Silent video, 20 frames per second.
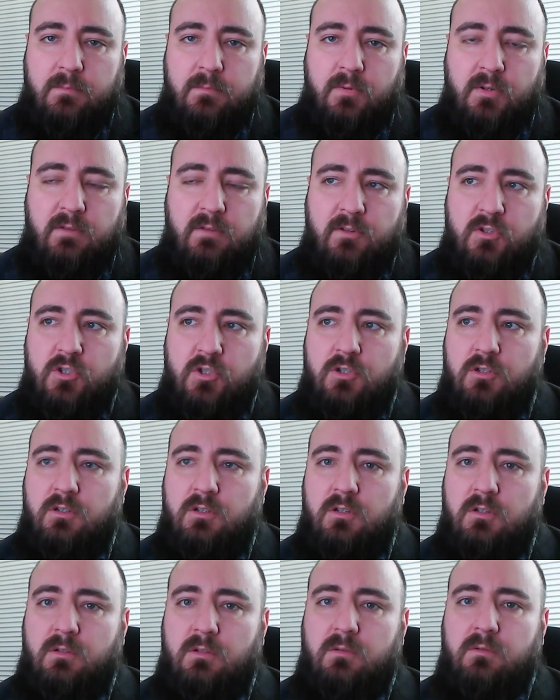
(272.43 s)
ponieważ
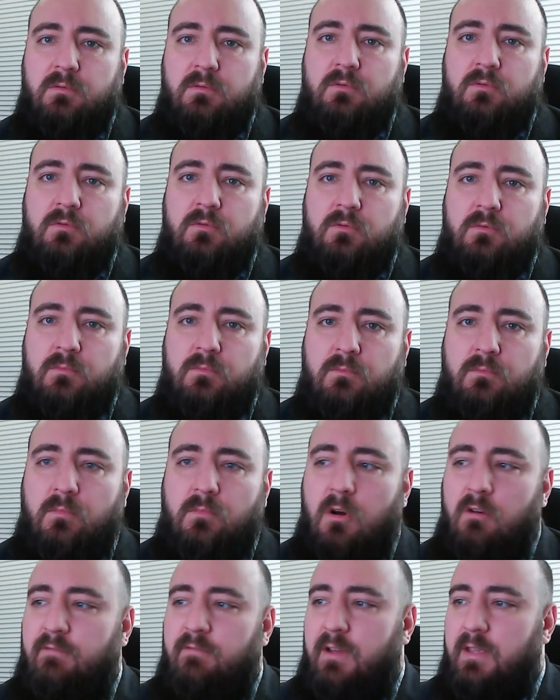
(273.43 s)
e,
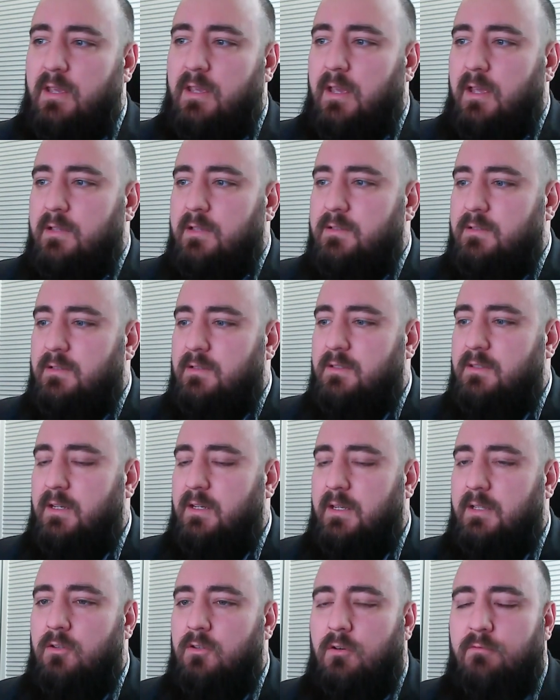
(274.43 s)
mowa jest
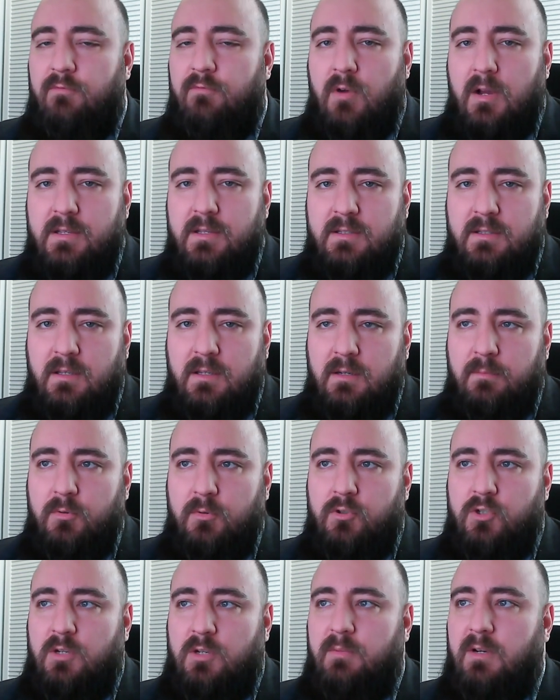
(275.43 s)
stricte o własnych
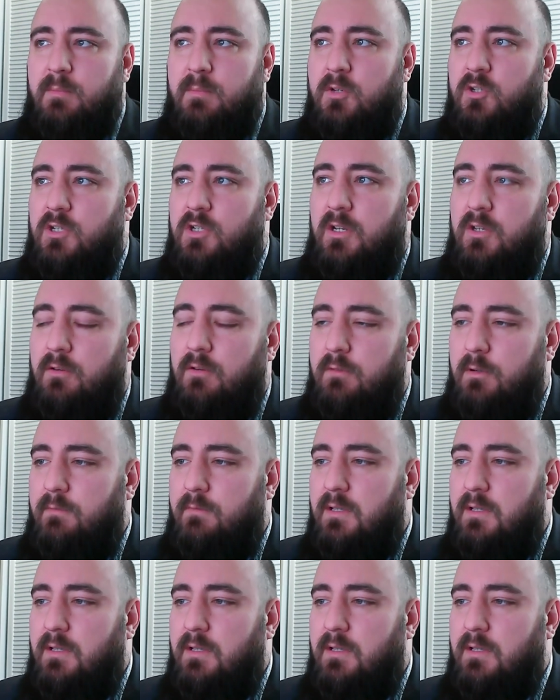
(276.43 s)
potrzebach mieszkaniowych,